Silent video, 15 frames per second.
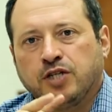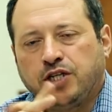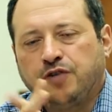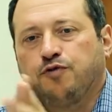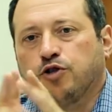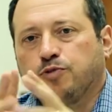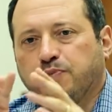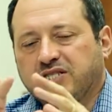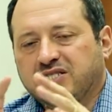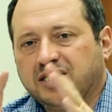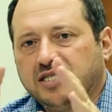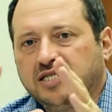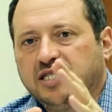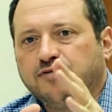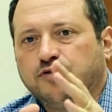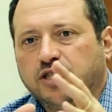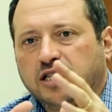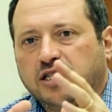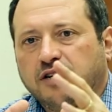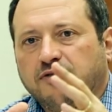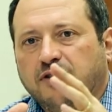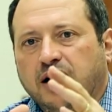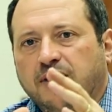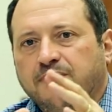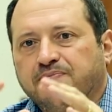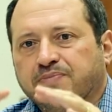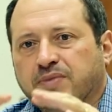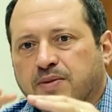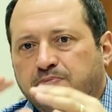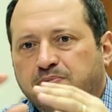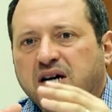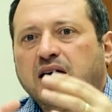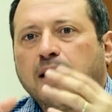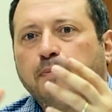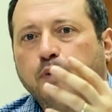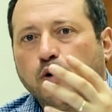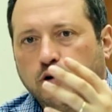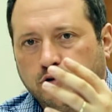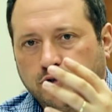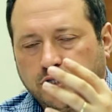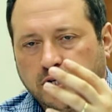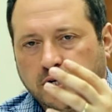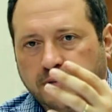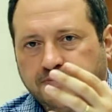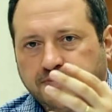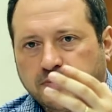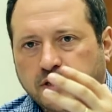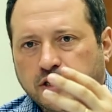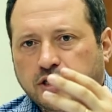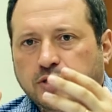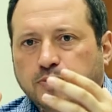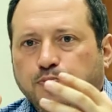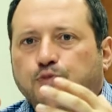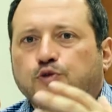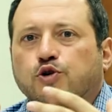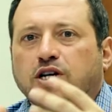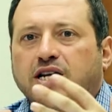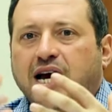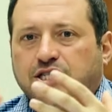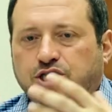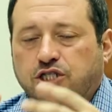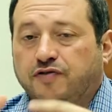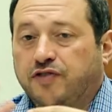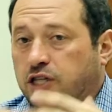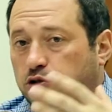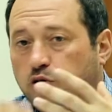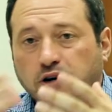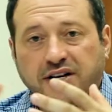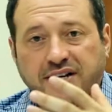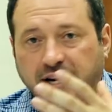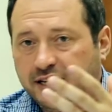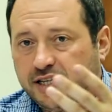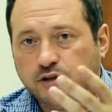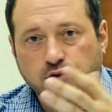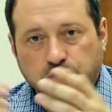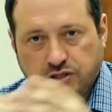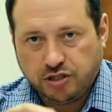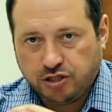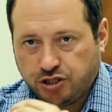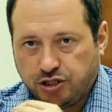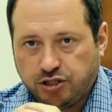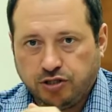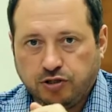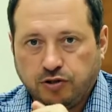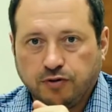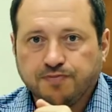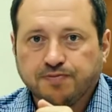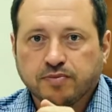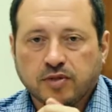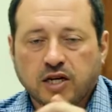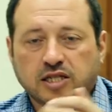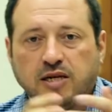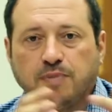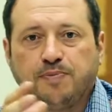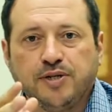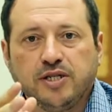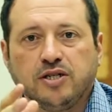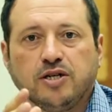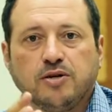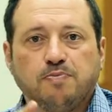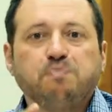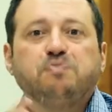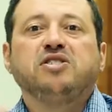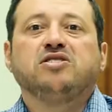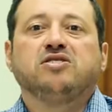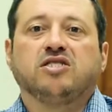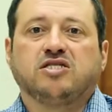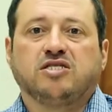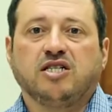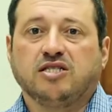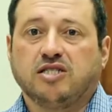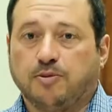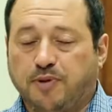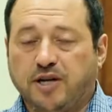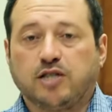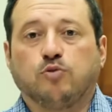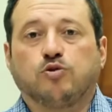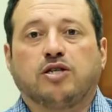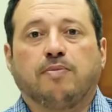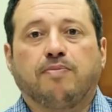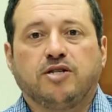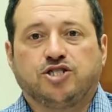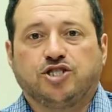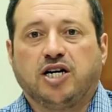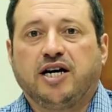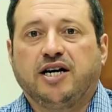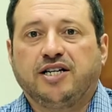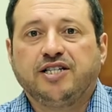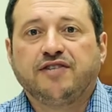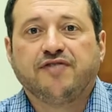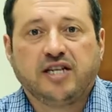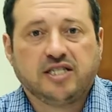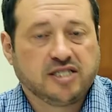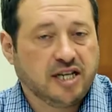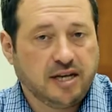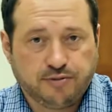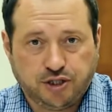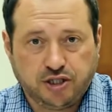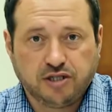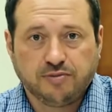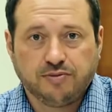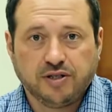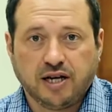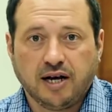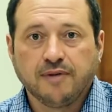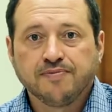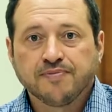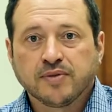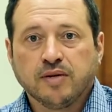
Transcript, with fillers: И вот посреди вот этого мегаполиса бурлящего не только религиозной жизнью, это был бизнес-центр, поэтому там большая еврейская община была.